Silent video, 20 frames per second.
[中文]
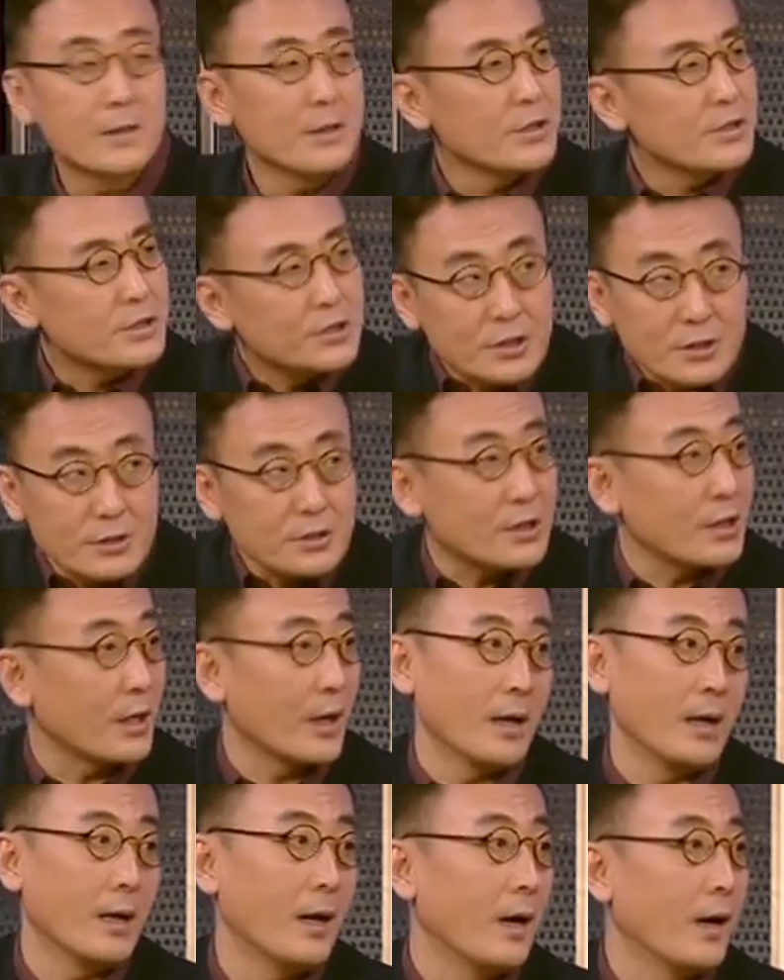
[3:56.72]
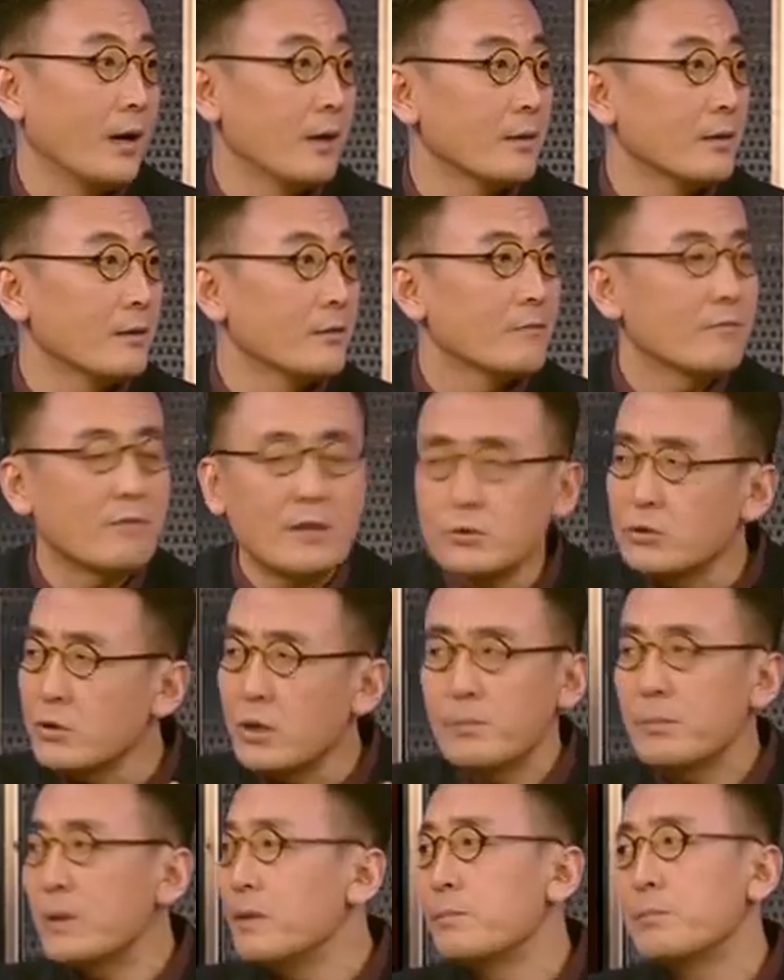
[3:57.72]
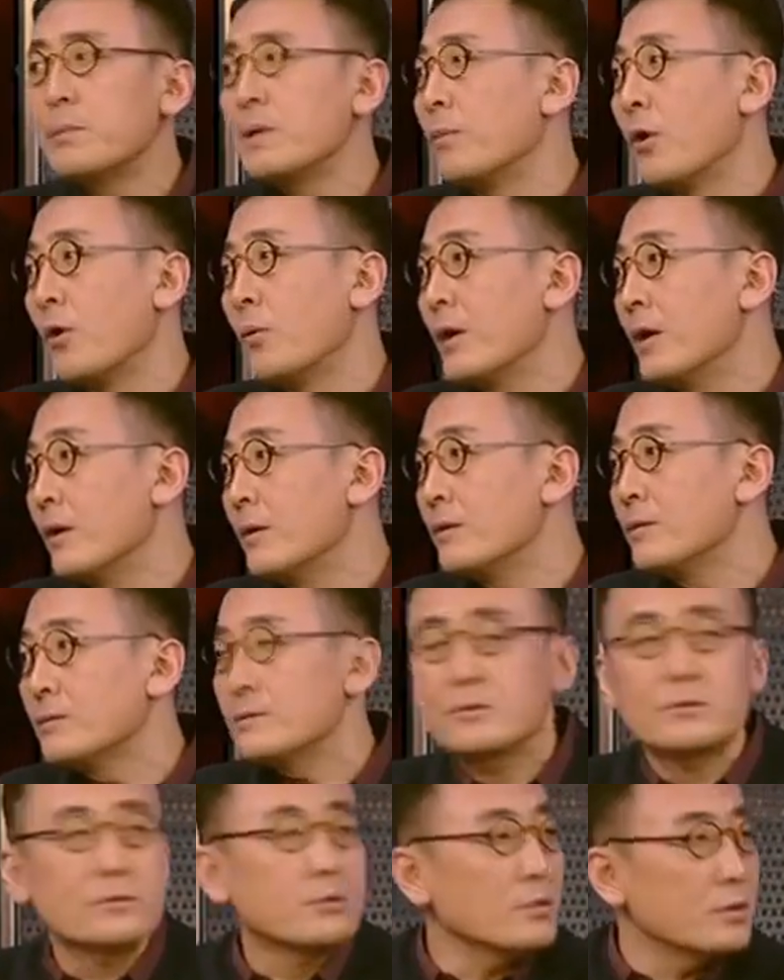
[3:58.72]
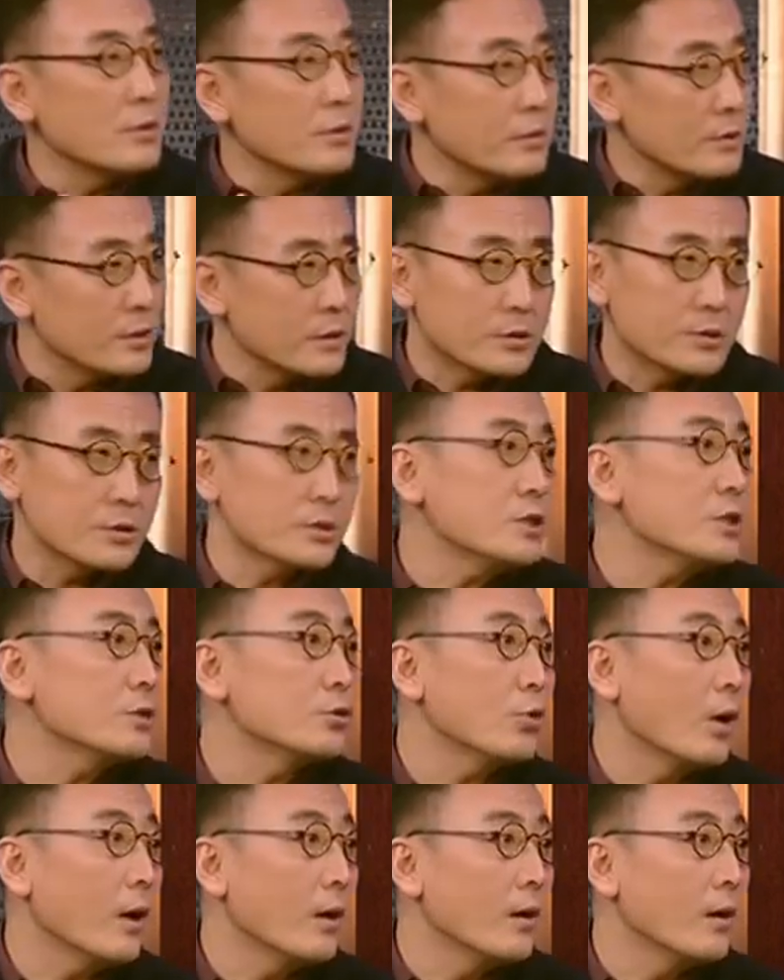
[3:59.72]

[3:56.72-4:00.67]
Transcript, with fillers: 听起来啊完全没没毛病，这个理直气壮。